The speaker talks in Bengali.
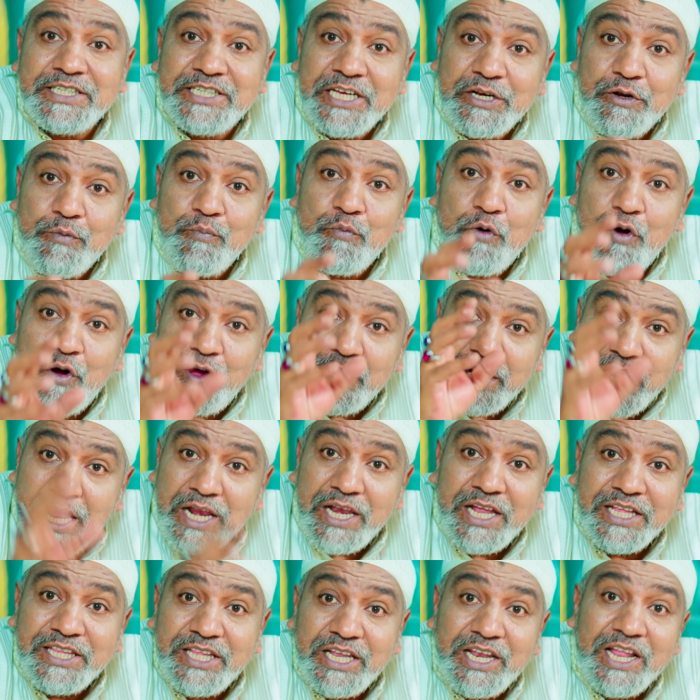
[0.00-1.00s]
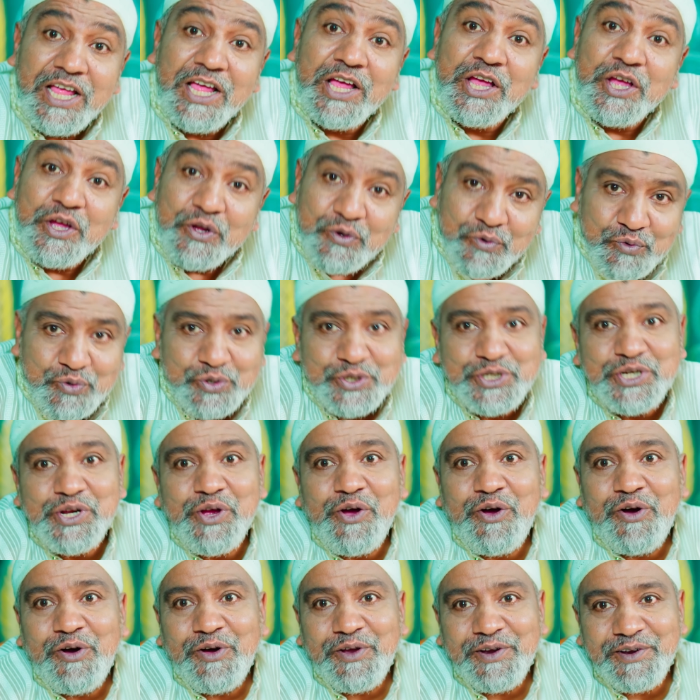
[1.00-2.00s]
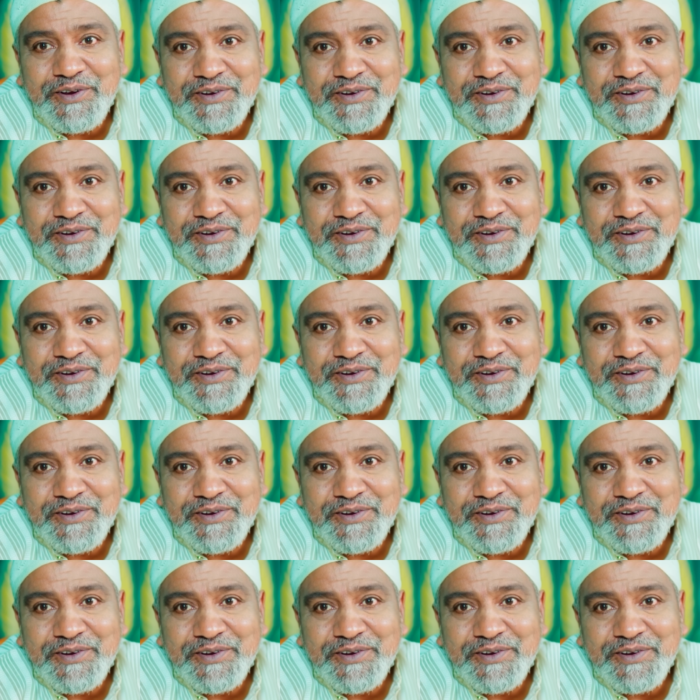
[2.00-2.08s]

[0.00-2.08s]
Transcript: যেন মহান আল্লাহ তালা খুশি হন